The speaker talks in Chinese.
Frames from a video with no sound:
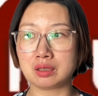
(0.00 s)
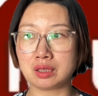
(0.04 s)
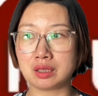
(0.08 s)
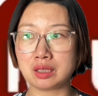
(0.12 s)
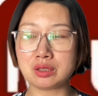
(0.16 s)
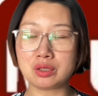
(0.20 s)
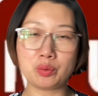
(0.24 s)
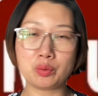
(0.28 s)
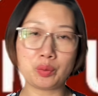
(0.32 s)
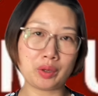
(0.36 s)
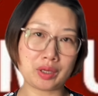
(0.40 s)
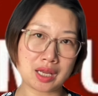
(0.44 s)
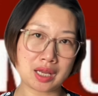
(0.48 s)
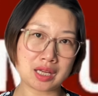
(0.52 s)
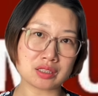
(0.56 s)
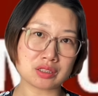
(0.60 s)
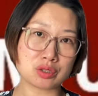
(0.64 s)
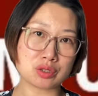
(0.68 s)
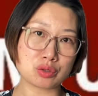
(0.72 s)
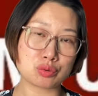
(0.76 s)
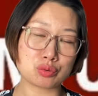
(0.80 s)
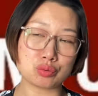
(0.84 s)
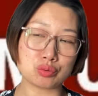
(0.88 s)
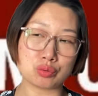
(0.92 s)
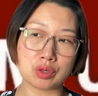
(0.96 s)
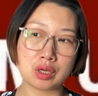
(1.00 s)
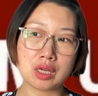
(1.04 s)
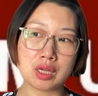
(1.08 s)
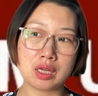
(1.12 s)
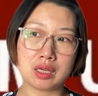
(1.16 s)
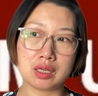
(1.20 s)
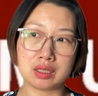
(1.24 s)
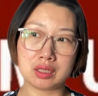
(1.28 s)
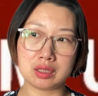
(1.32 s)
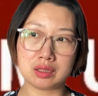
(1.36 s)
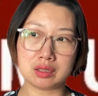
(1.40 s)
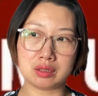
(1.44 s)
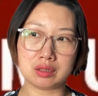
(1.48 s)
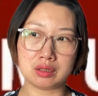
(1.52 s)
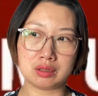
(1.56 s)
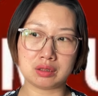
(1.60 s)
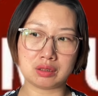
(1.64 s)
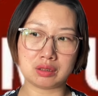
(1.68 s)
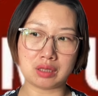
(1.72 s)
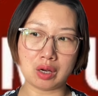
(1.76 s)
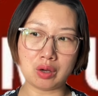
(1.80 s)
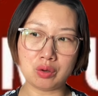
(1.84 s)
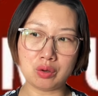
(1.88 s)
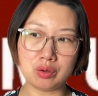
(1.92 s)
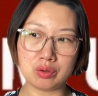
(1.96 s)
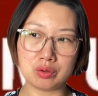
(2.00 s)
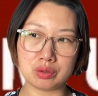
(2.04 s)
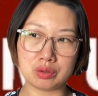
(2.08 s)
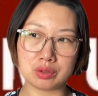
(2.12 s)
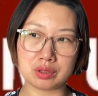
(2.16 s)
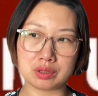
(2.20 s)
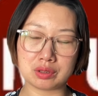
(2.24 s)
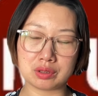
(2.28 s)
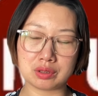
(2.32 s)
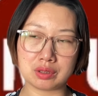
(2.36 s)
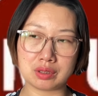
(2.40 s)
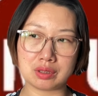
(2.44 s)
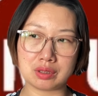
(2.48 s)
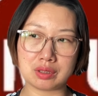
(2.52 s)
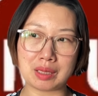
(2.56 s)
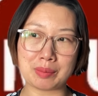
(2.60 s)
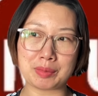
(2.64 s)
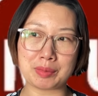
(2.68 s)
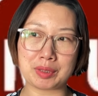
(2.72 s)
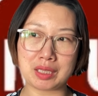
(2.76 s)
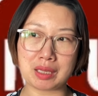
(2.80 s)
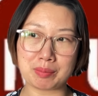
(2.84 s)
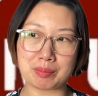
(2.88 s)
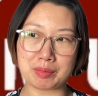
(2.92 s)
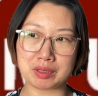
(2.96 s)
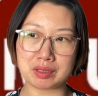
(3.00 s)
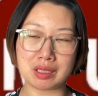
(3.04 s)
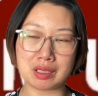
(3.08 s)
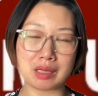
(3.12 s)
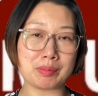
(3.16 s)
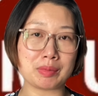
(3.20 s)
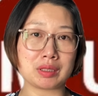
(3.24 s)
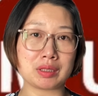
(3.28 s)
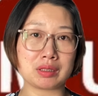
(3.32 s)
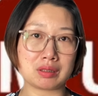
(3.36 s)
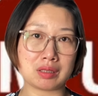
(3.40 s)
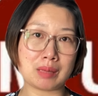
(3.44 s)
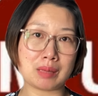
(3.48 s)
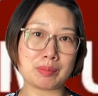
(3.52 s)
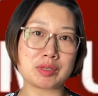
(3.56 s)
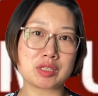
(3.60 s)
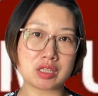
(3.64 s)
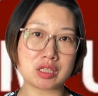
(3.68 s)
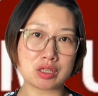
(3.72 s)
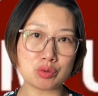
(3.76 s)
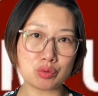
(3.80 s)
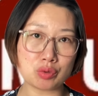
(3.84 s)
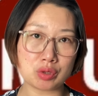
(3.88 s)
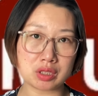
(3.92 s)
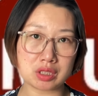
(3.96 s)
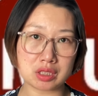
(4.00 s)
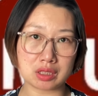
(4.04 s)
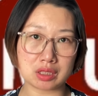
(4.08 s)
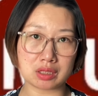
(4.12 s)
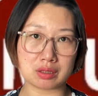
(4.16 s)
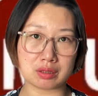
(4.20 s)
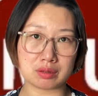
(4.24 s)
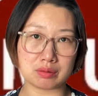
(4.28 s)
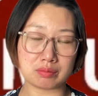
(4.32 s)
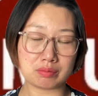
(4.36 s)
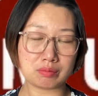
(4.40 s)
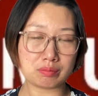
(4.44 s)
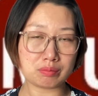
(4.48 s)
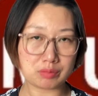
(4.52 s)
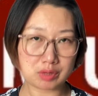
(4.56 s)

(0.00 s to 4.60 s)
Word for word: 他因为抗生素，嗯，然后那么那么那么那么针对这个。